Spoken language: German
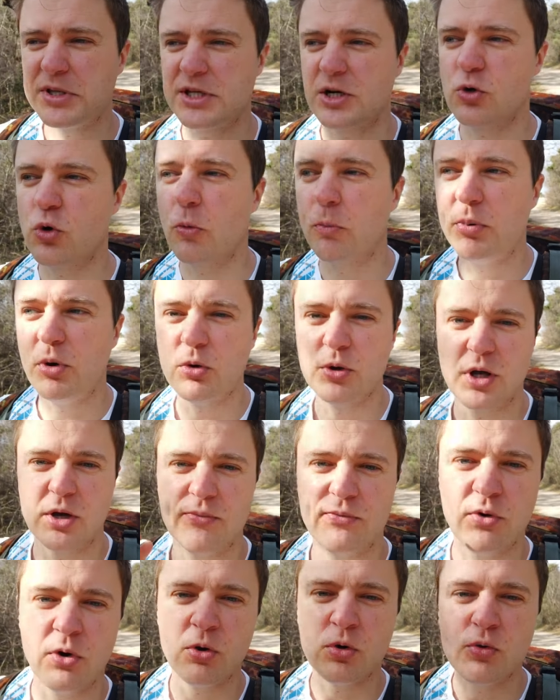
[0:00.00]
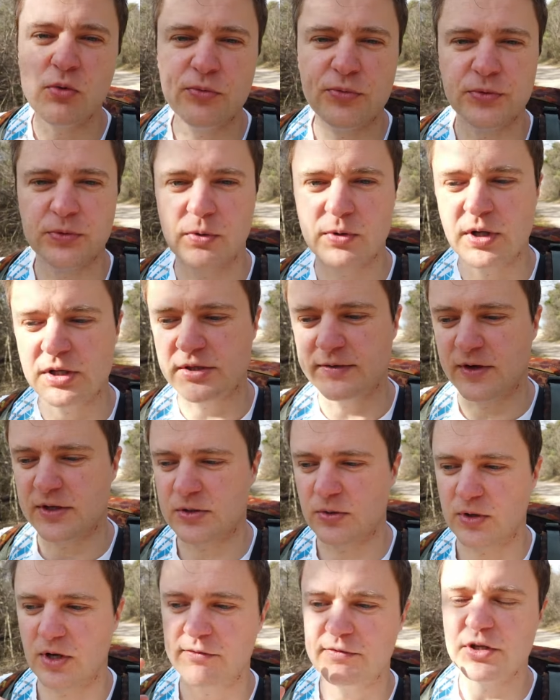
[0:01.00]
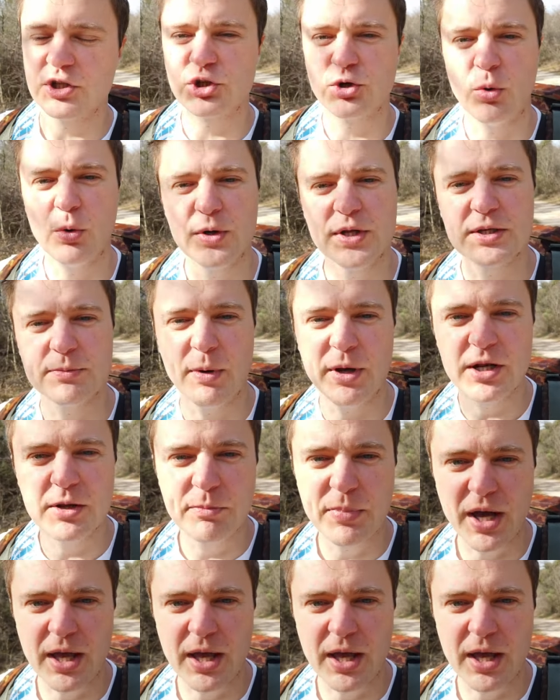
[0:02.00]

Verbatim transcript: mit der Kupplung hervorrufen oder sowas oder wie schon ich meine